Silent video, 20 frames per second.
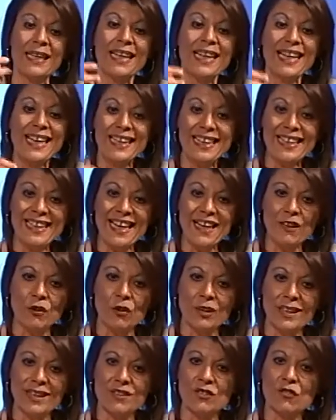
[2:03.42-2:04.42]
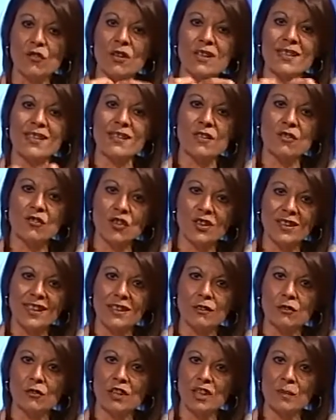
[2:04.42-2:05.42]
è chiaro che sto
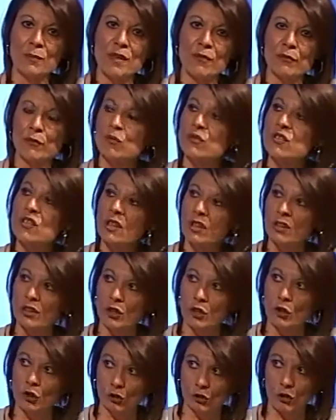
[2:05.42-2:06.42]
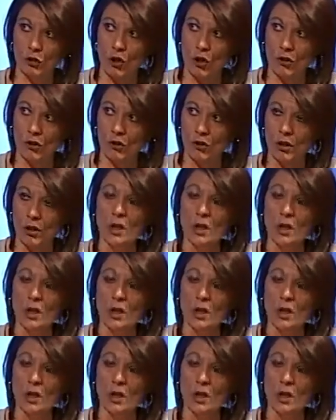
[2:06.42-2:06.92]
esercitando la mia funzione di controllo.